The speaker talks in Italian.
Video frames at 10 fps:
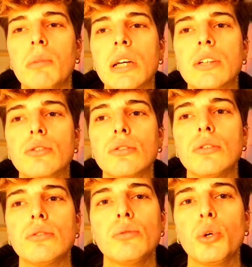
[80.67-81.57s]
perché
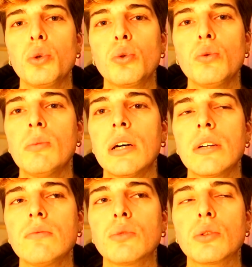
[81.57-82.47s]
sono uno
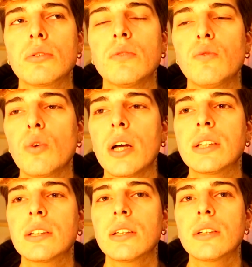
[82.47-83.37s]
youtuber, sono un
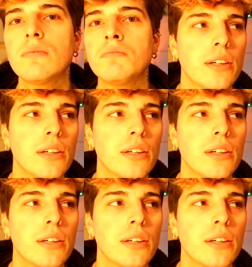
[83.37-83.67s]
influencer.